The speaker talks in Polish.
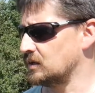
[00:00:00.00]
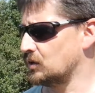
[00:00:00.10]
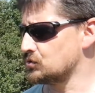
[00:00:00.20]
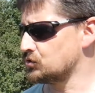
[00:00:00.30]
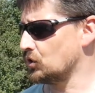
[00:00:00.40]
y,
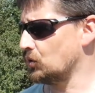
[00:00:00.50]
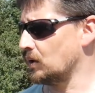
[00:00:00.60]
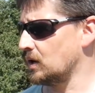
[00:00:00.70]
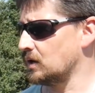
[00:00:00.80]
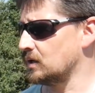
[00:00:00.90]

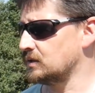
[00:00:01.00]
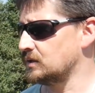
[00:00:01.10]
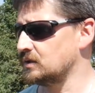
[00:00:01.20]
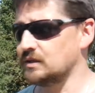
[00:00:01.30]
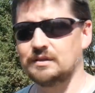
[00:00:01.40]
kościoła
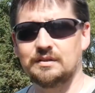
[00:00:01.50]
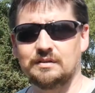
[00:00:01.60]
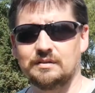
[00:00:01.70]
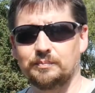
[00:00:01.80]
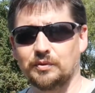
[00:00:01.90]
y,